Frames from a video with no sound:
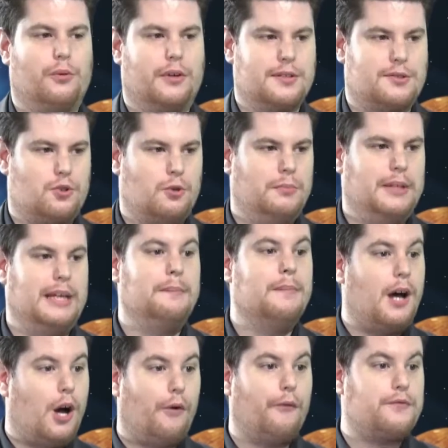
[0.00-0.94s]
Es kommt
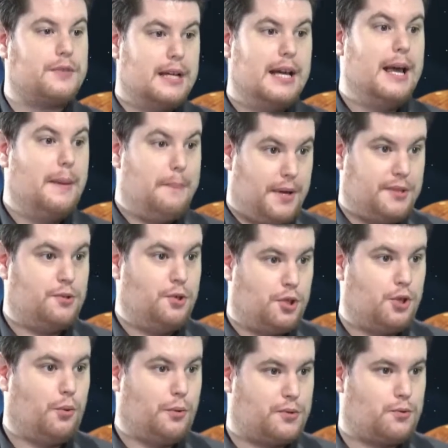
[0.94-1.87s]
immer aufs persönliche
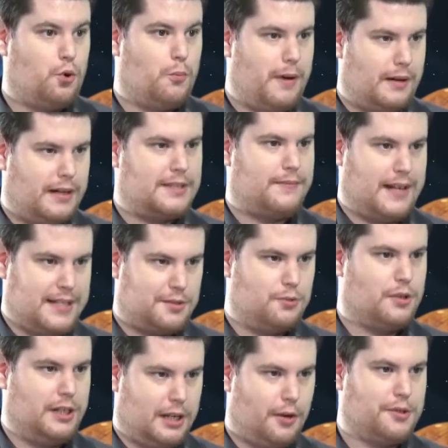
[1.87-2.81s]
Horoskop an. Das weißt du
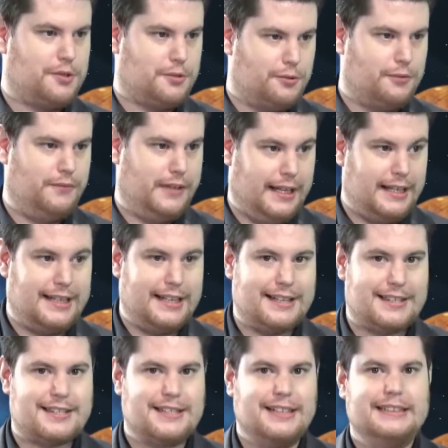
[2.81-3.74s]
genauso gut wie ich
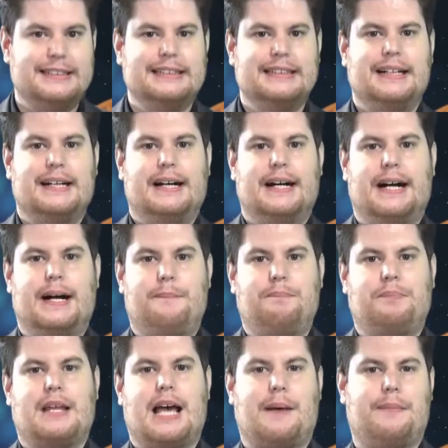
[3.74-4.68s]
jetzt. Ähm,
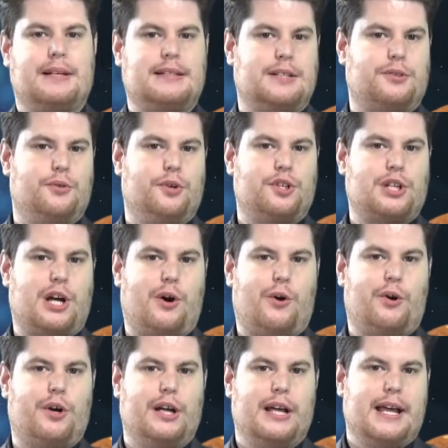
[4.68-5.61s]
aber natürlich
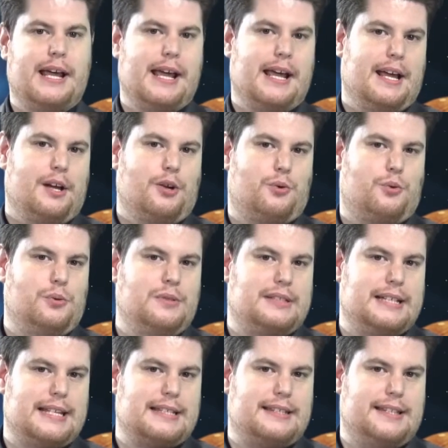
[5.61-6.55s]
auch
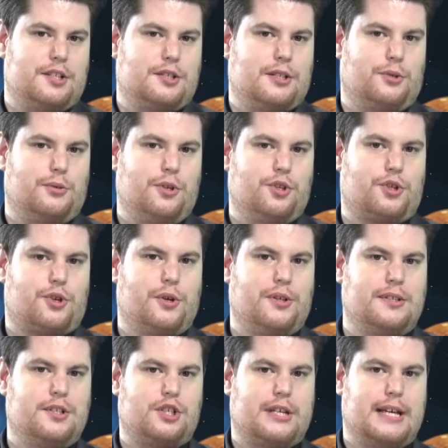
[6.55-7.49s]
grundsätzlich, natürlich können
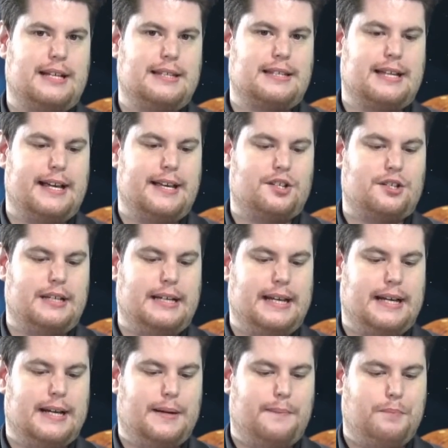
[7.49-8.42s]
sich Sternzeichen
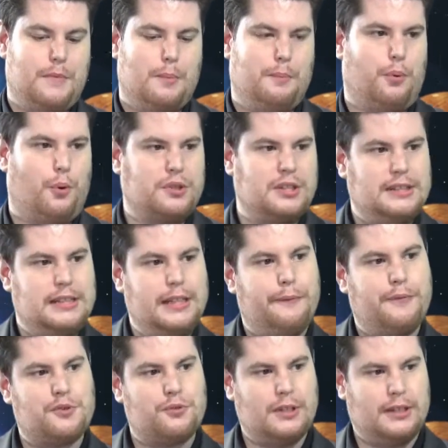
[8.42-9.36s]
eher
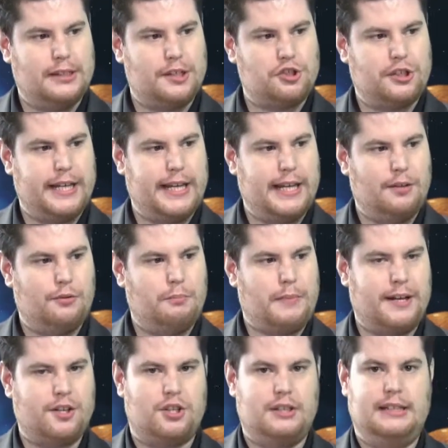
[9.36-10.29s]
positiv zueinander stehen und
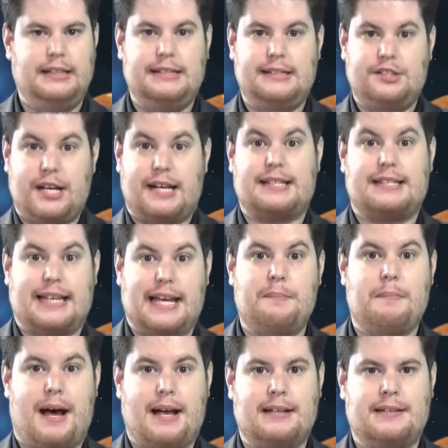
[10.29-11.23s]
manche, die sich extrem
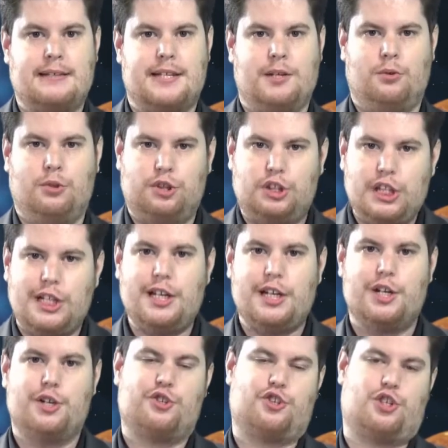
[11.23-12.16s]
anziehen. Und die
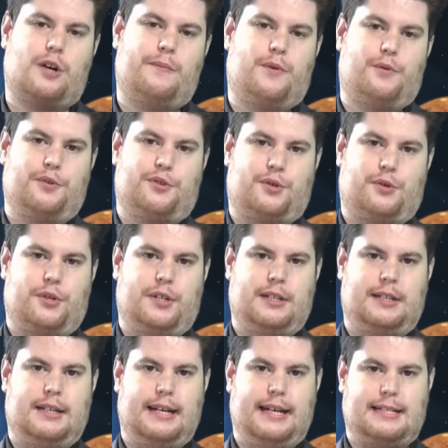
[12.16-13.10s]
schauen wir uns heute in
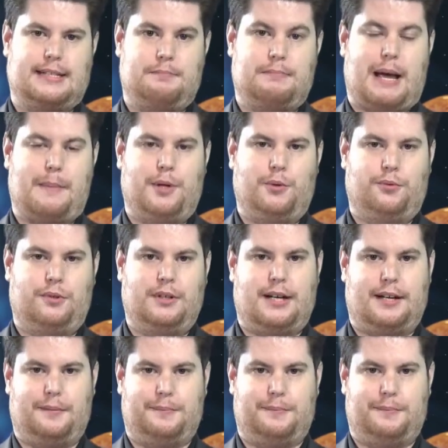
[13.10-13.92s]
den nächsten paar Minuten an.